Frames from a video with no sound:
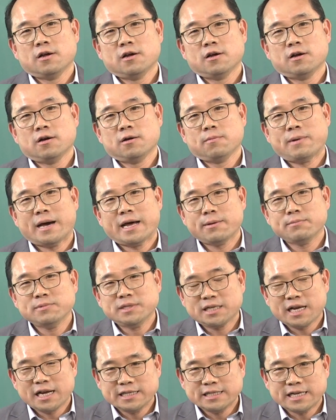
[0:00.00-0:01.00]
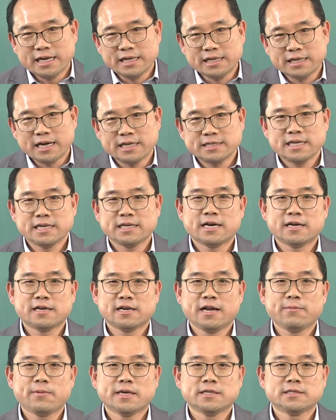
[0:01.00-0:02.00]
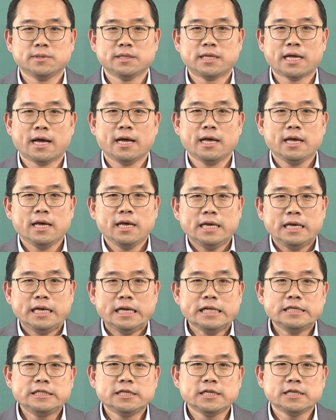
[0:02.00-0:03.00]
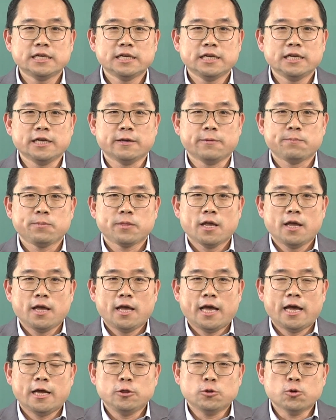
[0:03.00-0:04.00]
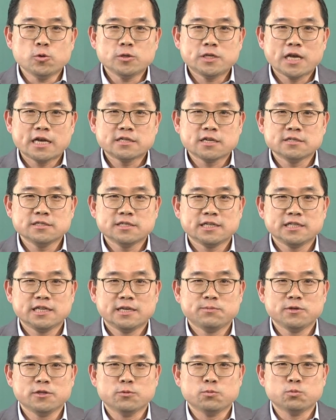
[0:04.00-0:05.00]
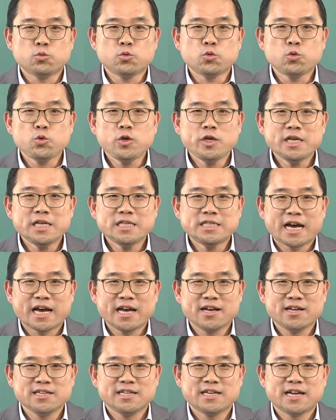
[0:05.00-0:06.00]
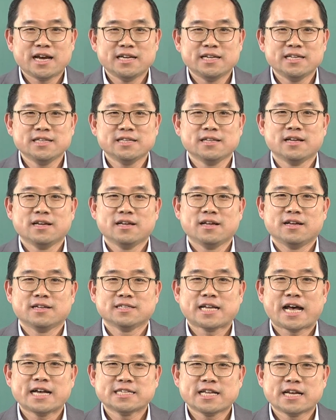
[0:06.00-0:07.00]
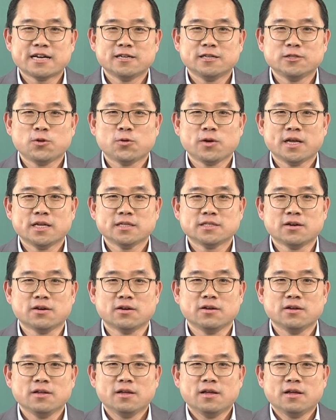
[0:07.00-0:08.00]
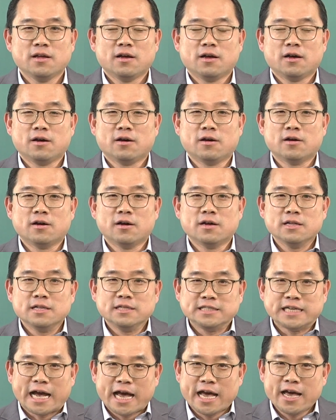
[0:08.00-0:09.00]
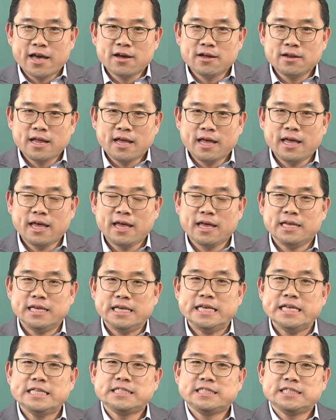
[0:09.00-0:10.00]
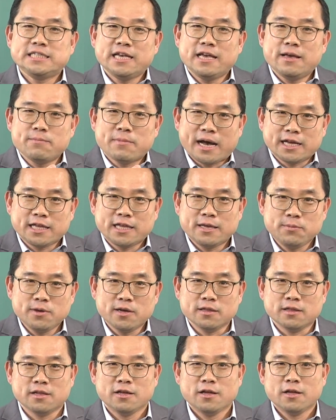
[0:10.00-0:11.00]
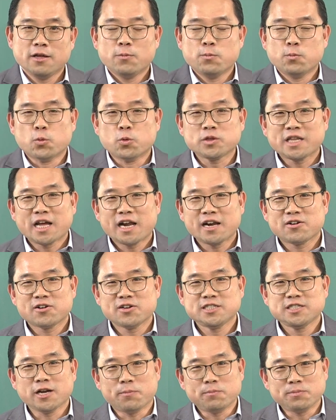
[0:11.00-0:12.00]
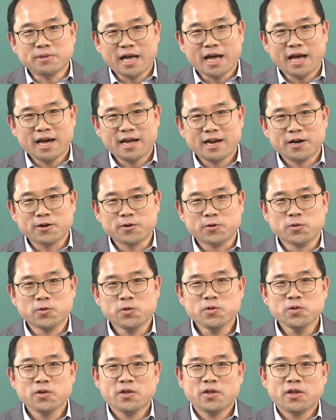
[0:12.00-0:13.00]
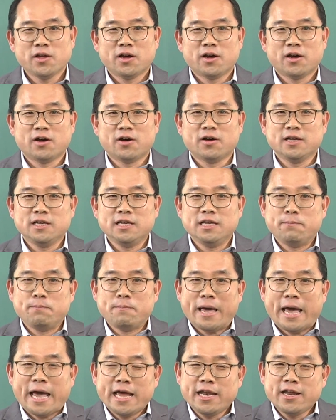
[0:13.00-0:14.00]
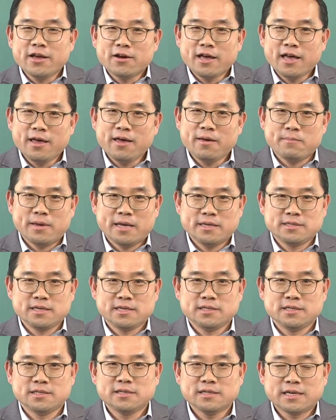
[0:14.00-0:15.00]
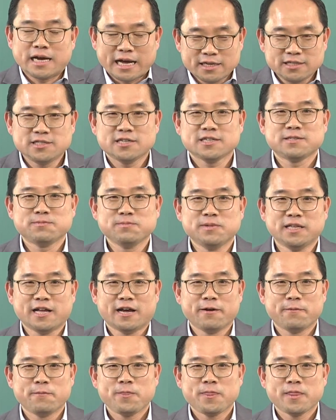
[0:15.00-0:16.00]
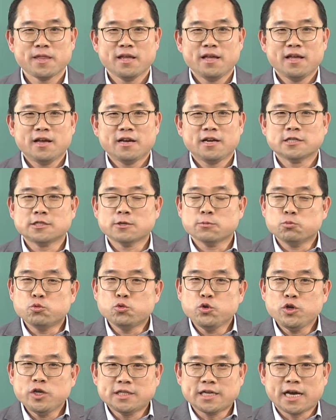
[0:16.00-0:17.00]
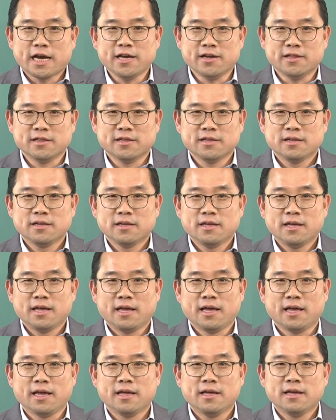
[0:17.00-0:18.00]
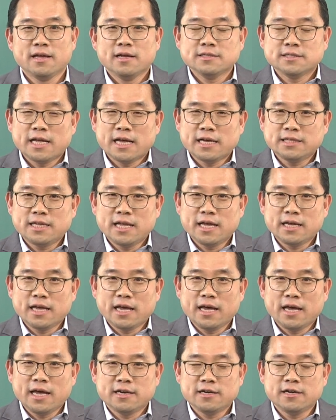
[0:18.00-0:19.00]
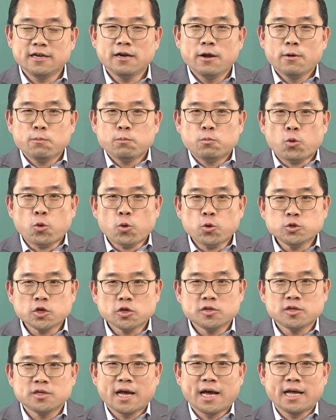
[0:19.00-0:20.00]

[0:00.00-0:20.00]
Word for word: 어, 바람직하지 않은가 생각을 해봤습니다. 일찍이 노자 선생님은 무의자연이라는 사상을 통해서 어, 자연의 이치에 맡기면 못할 것이 없다라고 어, 이 배려의 메시지를 가르쳤습니다. 그래서 무의자연, 생태계를 보존은